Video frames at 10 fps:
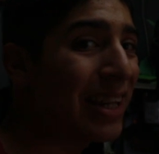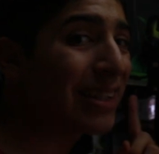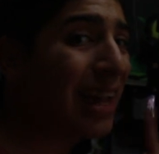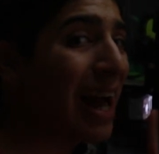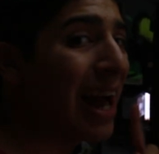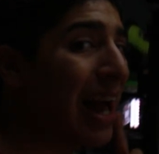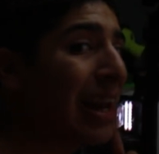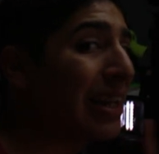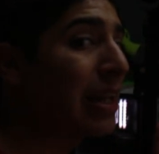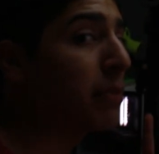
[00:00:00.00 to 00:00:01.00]
está
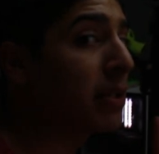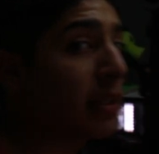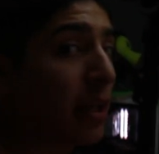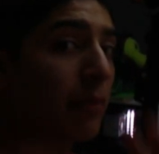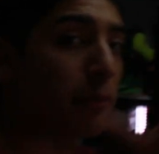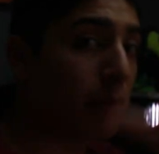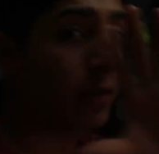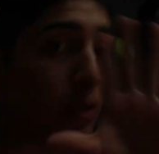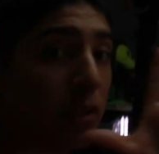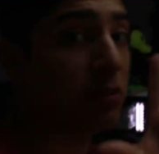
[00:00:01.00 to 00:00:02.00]
al límite.
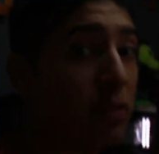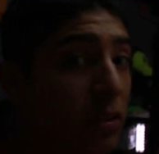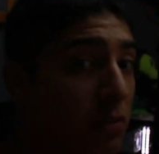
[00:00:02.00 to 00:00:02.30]
Perdónenme si no está